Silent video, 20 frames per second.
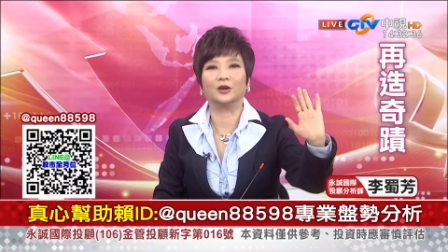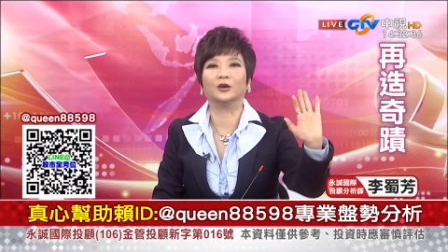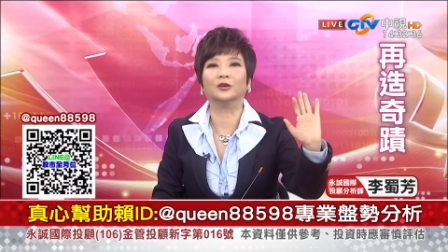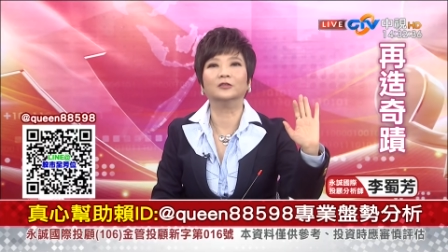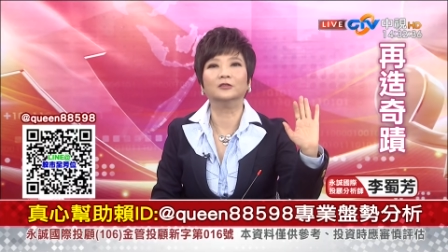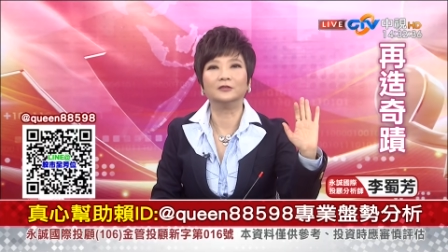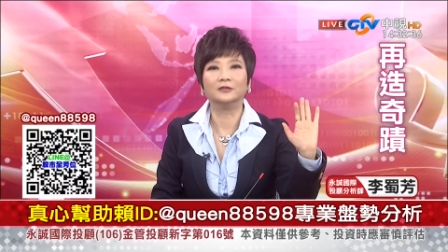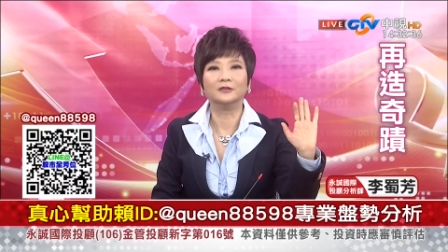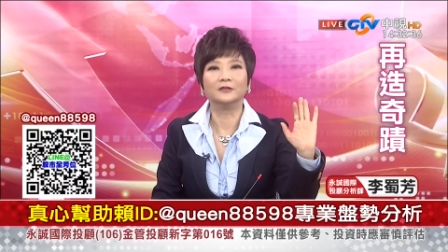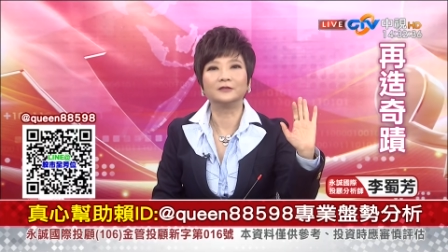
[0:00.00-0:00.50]
的
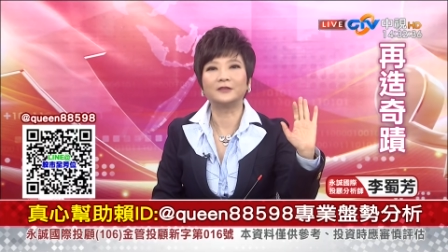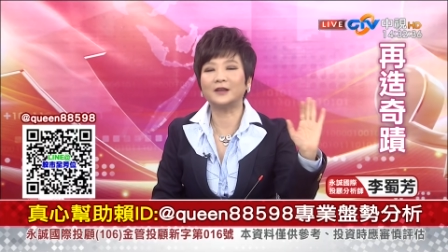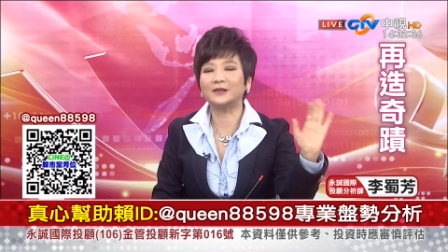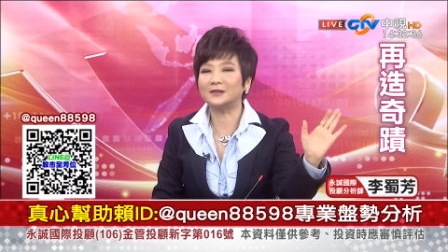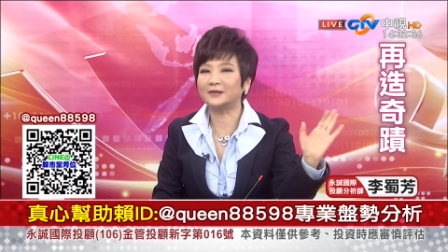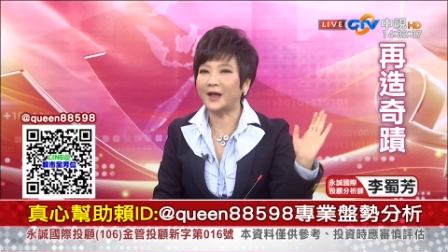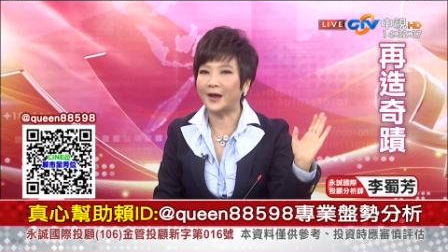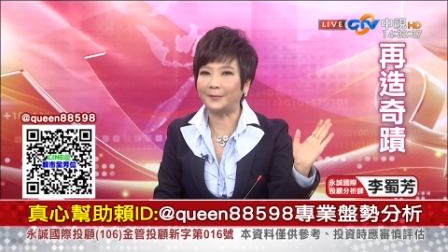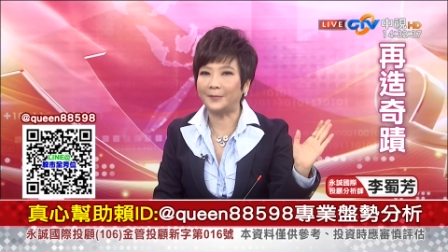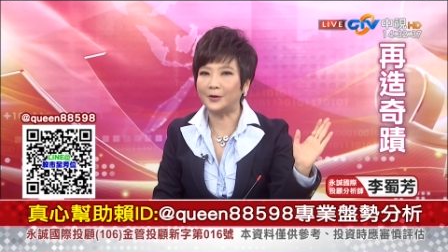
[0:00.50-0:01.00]
哦，但
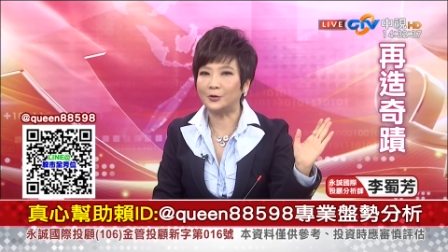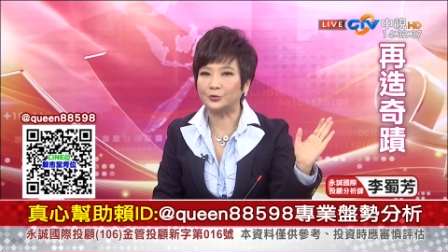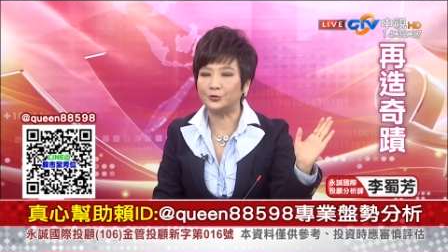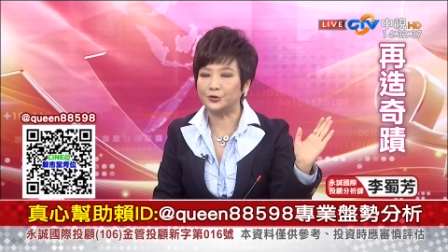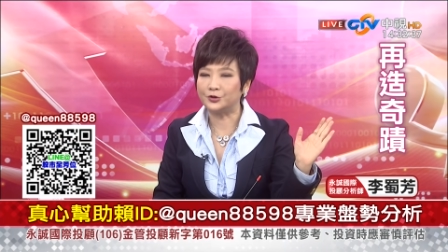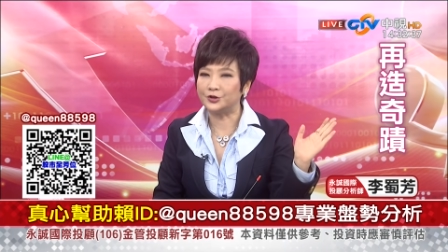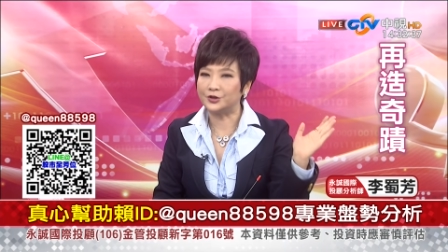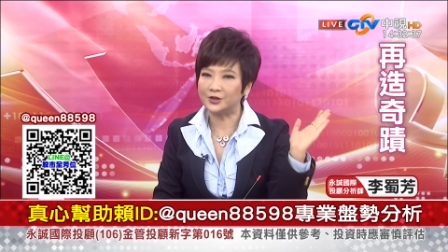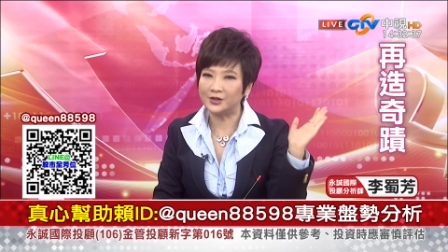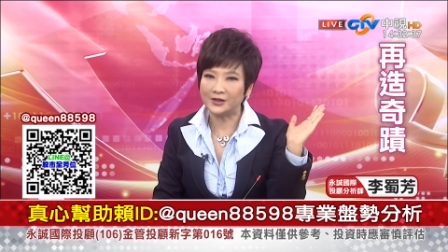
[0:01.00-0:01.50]
是台北
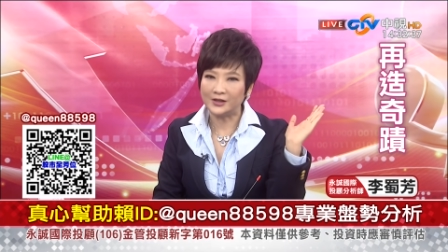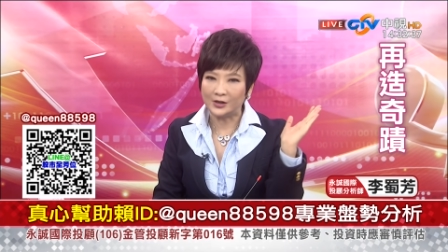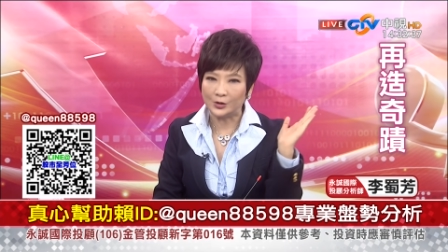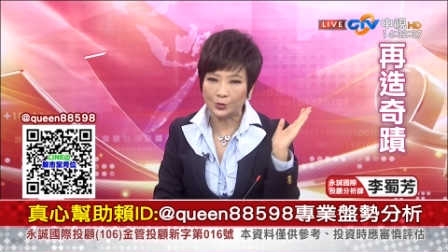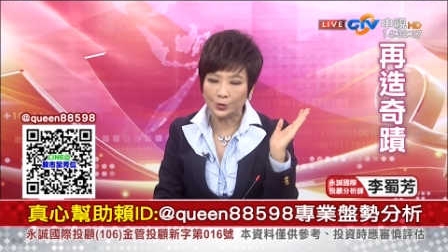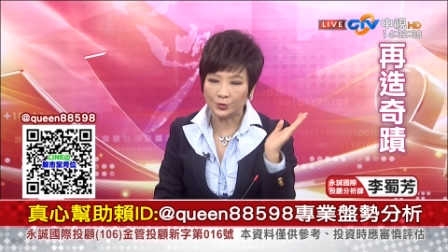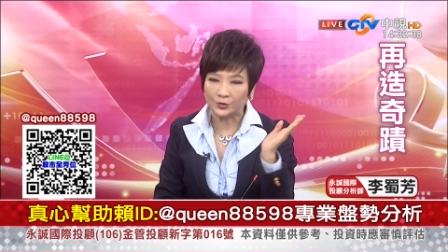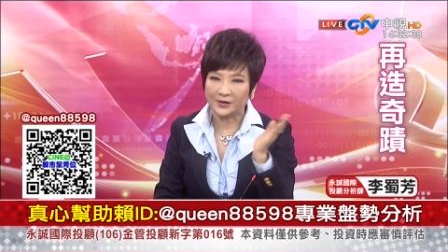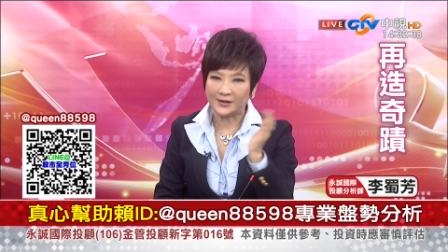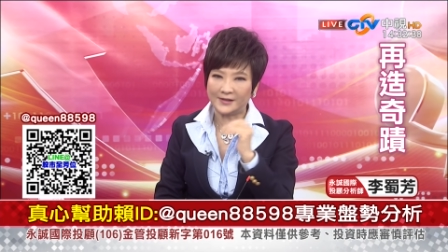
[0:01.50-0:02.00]
股市是
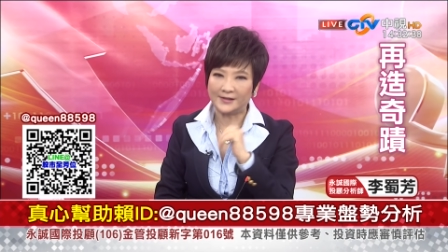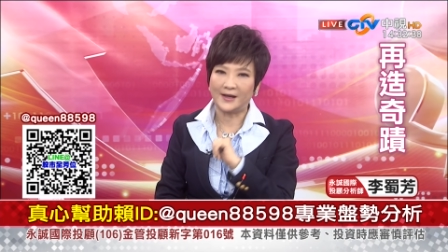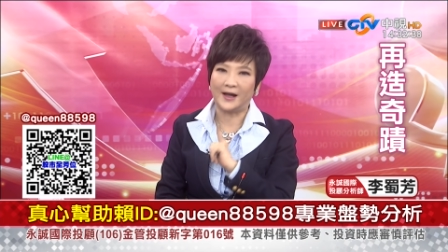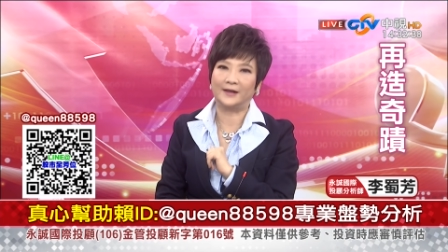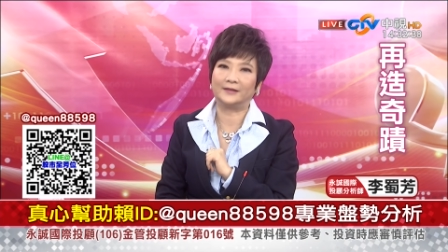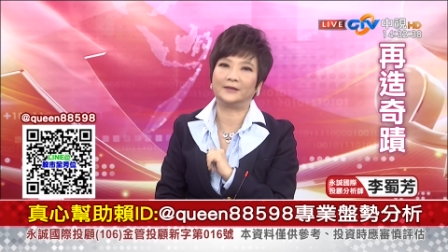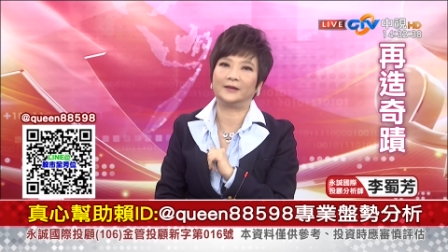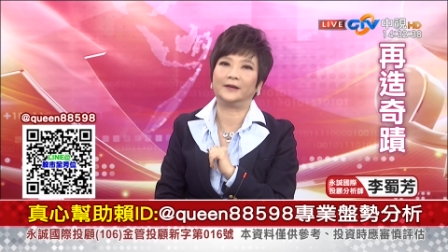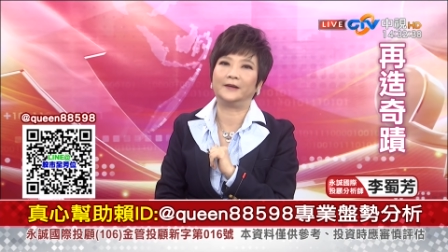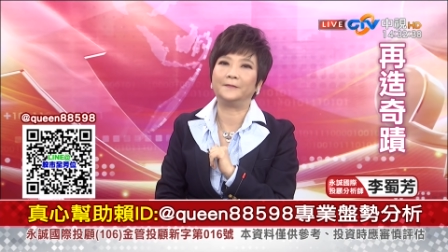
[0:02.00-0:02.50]
一路的
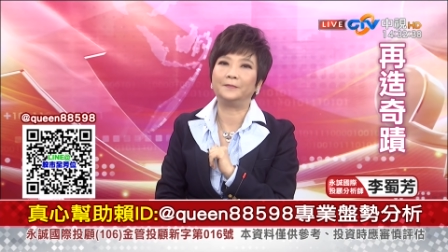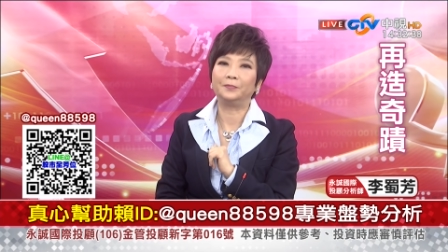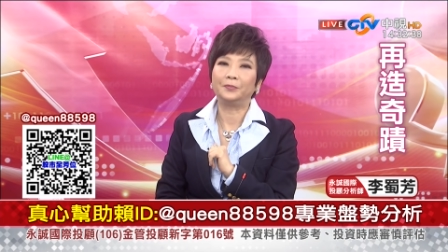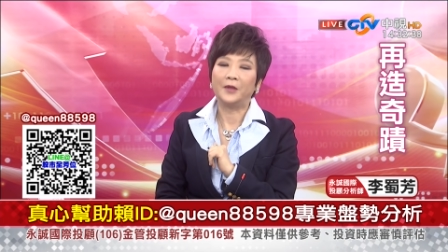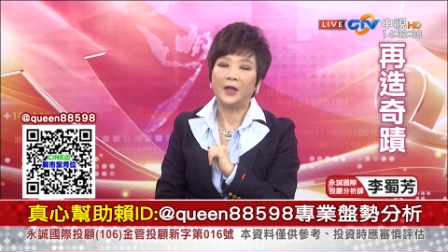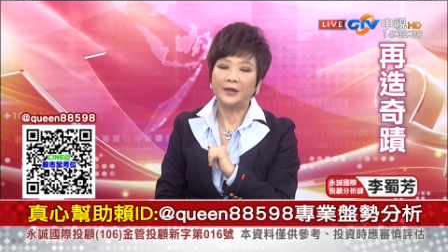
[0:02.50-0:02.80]
下跌。